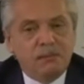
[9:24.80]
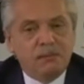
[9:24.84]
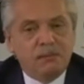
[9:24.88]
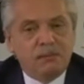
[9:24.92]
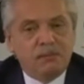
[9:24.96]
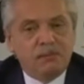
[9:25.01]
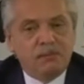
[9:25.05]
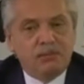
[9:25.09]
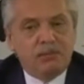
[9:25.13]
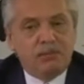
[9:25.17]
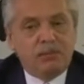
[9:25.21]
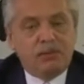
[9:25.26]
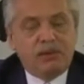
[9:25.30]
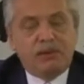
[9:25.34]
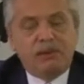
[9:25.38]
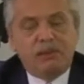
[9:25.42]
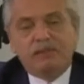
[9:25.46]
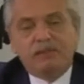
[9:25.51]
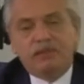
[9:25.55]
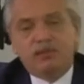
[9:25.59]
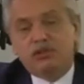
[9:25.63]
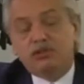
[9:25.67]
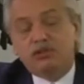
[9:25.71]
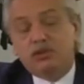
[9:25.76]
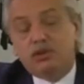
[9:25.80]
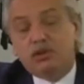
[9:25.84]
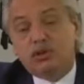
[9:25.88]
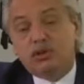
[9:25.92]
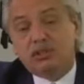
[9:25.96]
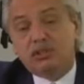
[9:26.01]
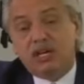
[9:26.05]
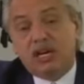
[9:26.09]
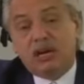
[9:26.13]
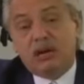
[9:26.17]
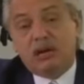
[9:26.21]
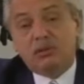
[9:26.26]
Pues bien, nosotros
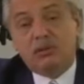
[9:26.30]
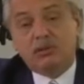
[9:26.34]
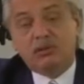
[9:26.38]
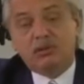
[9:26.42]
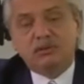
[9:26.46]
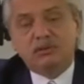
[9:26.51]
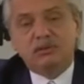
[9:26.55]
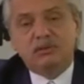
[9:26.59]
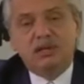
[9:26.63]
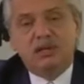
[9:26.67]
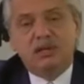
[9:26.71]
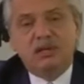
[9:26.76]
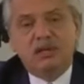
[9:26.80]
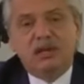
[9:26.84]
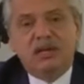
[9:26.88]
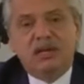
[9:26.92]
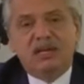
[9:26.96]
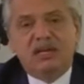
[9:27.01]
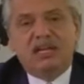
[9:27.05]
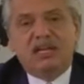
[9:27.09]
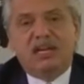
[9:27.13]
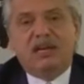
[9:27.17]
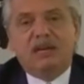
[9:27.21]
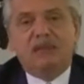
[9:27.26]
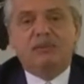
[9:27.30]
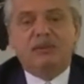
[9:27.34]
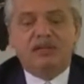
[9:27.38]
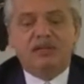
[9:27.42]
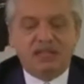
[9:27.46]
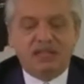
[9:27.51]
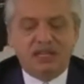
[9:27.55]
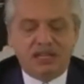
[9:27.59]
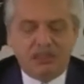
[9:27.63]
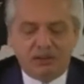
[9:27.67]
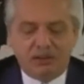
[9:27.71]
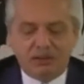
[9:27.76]
llegamos y
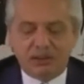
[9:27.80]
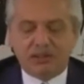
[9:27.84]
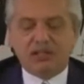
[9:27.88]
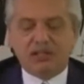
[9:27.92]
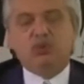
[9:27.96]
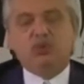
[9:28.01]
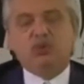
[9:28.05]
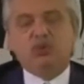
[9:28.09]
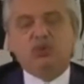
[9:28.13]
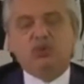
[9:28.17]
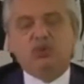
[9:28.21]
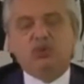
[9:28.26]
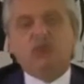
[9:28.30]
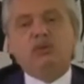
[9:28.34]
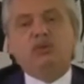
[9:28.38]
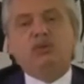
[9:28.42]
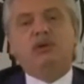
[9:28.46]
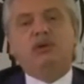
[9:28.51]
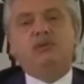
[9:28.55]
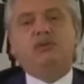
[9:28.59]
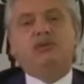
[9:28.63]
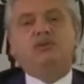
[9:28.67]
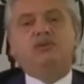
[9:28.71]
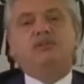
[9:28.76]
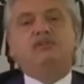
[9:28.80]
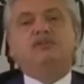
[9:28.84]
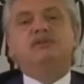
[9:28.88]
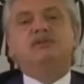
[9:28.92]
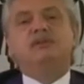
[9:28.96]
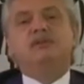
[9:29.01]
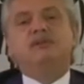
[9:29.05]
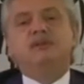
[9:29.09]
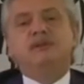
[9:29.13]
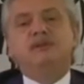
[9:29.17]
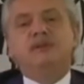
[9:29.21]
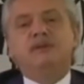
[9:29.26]
repentinamente tuvimos
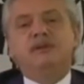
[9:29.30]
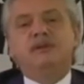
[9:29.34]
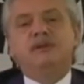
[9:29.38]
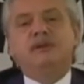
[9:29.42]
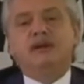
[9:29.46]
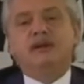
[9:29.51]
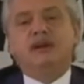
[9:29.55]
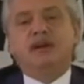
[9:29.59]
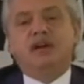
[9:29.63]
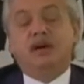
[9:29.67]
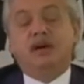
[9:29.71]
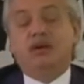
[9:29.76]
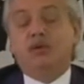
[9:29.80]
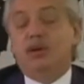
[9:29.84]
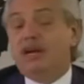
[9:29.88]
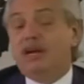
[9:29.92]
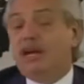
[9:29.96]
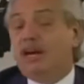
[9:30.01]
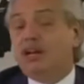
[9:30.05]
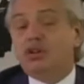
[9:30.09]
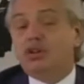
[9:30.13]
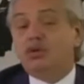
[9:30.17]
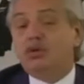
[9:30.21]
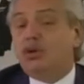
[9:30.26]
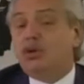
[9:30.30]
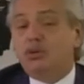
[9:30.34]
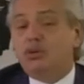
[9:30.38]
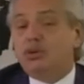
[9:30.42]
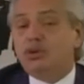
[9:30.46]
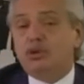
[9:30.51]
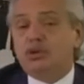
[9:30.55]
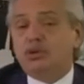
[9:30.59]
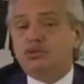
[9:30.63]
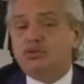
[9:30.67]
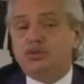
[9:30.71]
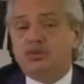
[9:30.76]
que volcar todo
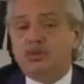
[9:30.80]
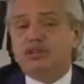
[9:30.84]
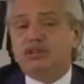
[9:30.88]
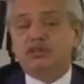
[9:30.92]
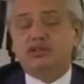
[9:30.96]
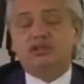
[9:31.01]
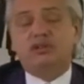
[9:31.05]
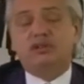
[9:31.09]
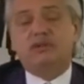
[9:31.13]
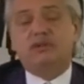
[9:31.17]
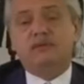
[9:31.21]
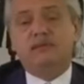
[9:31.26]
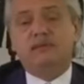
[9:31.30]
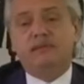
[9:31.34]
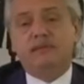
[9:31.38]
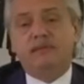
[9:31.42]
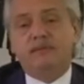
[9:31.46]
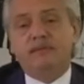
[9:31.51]
nuestro esfuerzo